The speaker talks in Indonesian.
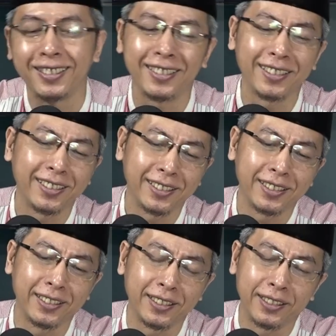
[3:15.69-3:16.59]

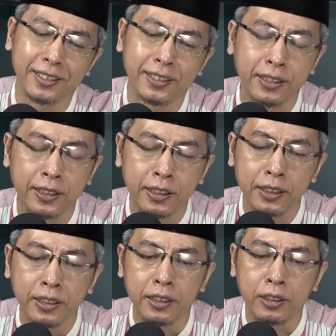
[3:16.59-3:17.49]
Uh,
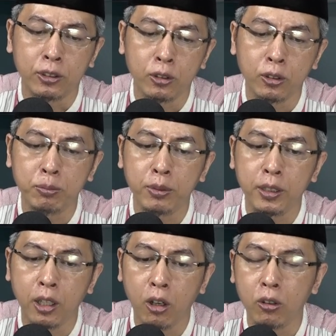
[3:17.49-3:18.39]
itu
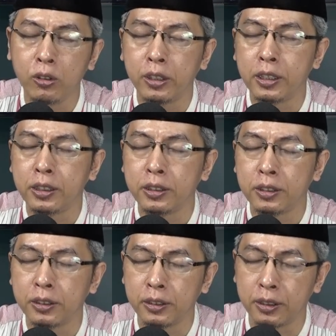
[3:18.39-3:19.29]
beliau ya
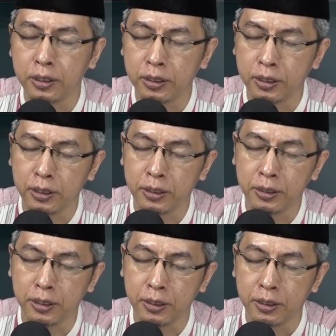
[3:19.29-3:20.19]
uh,